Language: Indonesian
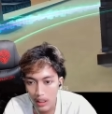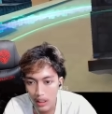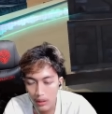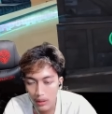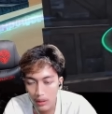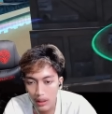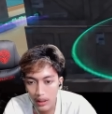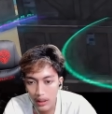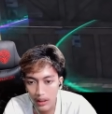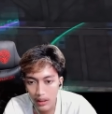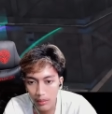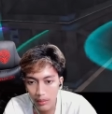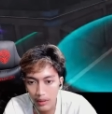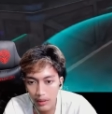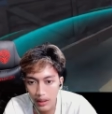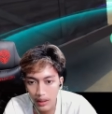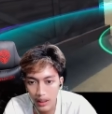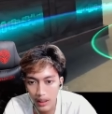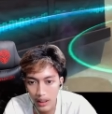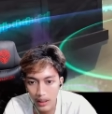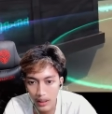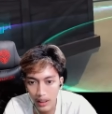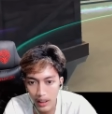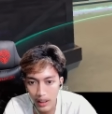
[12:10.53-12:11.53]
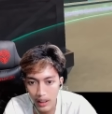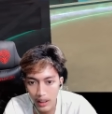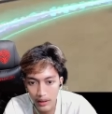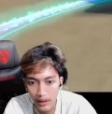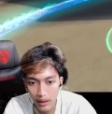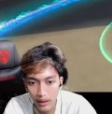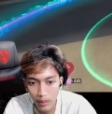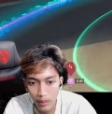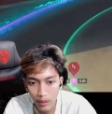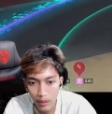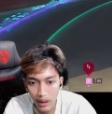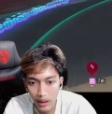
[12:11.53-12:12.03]
lagi kita menang guys.
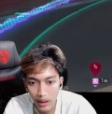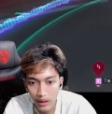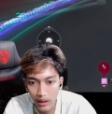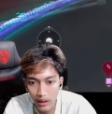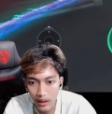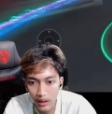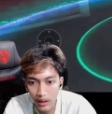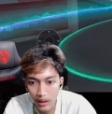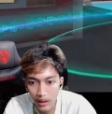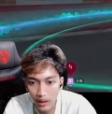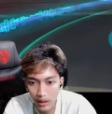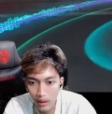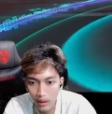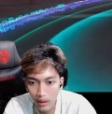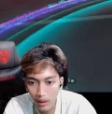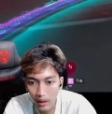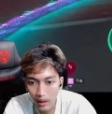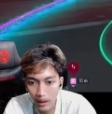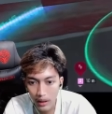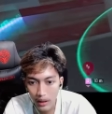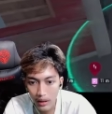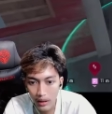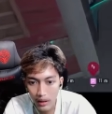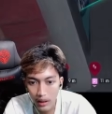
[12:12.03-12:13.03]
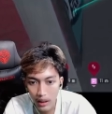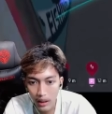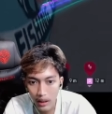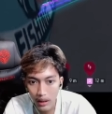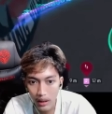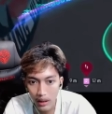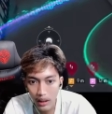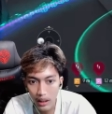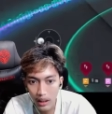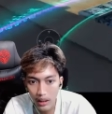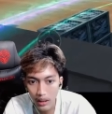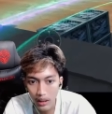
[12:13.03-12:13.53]
Open agak sedikit ngetrol ya.
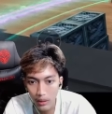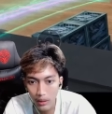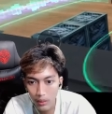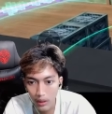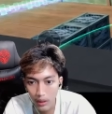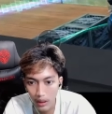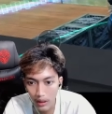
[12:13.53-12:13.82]
Di kanan dua